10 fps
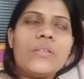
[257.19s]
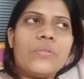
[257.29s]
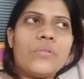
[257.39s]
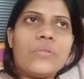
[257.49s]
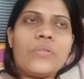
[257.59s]

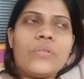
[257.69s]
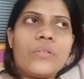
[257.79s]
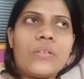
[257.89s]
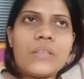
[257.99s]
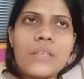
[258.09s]
तो
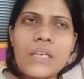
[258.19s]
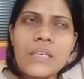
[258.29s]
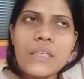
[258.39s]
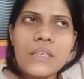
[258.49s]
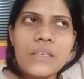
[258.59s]

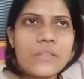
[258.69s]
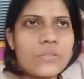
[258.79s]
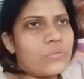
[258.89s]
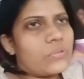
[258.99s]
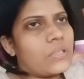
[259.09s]
यही
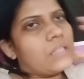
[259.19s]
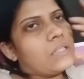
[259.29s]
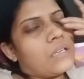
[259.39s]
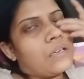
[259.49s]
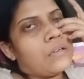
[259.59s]
छोटा सा